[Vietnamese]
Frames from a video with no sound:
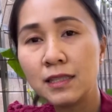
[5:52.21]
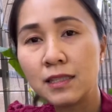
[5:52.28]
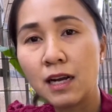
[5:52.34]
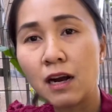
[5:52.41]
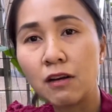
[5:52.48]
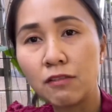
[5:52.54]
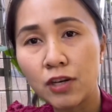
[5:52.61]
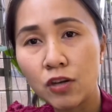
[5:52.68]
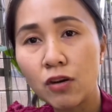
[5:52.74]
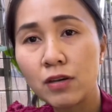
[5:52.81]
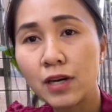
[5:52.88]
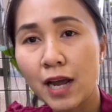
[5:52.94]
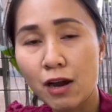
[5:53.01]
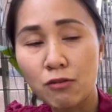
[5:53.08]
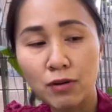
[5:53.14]
cần phải có
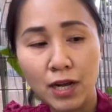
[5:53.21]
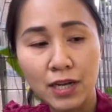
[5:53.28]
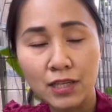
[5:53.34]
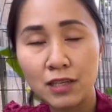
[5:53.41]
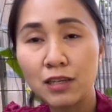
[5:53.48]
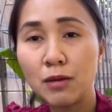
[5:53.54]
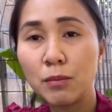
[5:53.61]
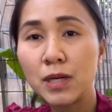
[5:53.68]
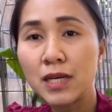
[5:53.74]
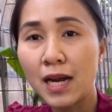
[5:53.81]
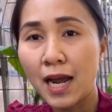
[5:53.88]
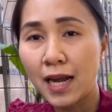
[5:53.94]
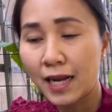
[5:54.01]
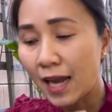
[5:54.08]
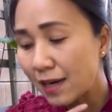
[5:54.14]
rau này cho nên mới
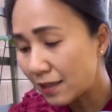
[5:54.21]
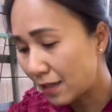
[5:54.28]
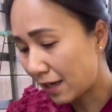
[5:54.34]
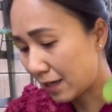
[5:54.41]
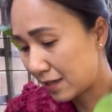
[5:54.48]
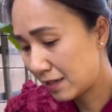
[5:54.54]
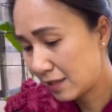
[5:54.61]
ra cắt nè,